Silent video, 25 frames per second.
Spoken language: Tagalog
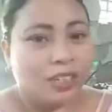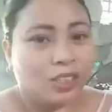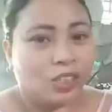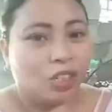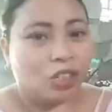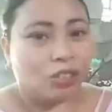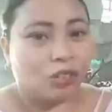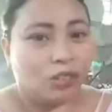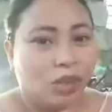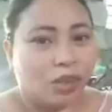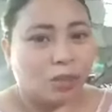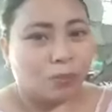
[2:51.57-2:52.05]

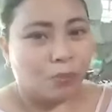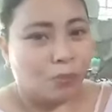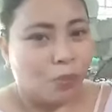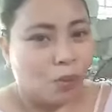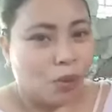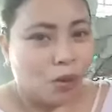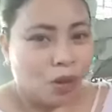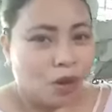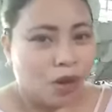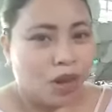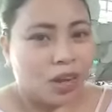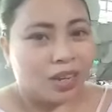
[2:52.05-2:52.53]
Shout out
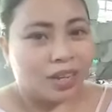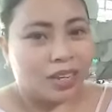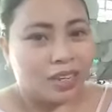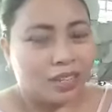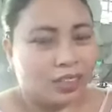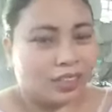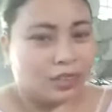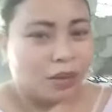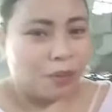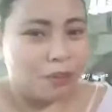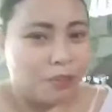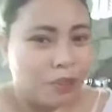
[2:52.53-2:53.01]
po
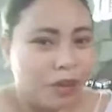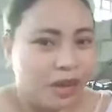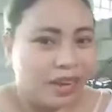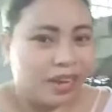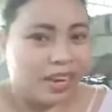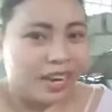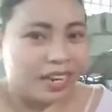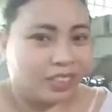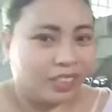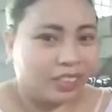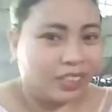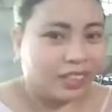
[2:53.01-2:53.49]
kay
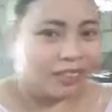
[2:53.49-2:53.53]
Sabeya